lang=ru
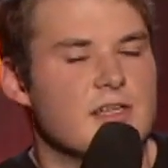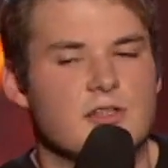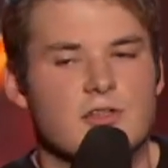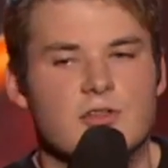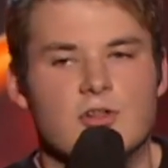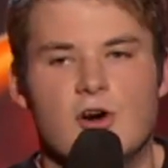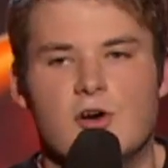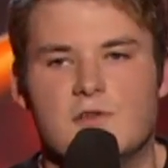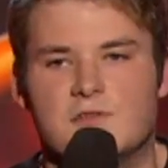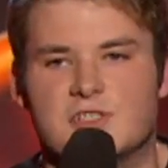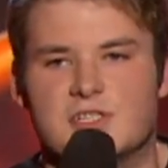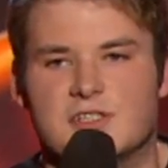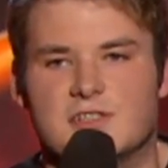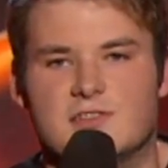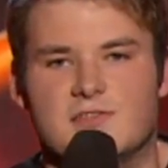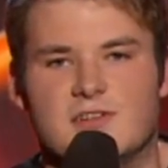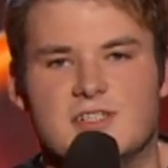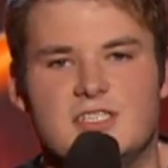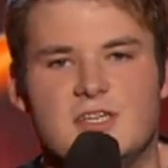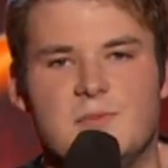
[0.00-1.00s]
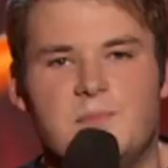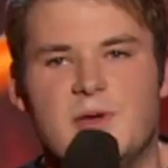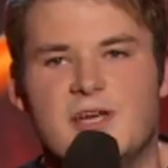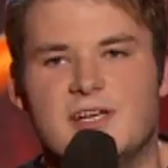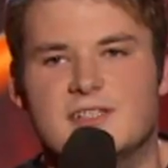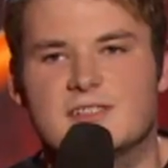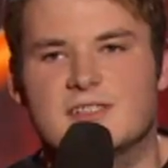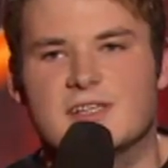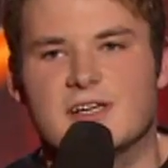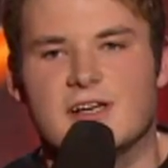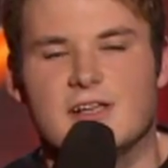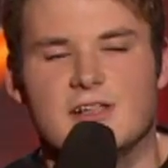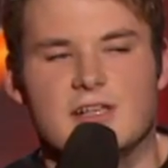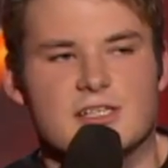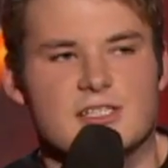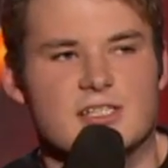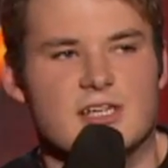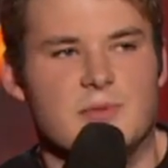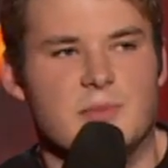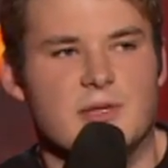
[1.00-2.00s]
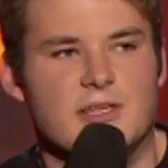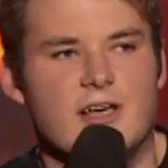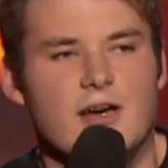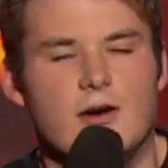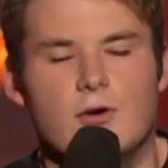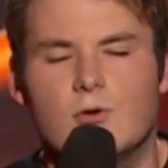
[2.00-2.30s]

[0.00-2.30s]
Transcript: новшества, теперь с крылышками, да,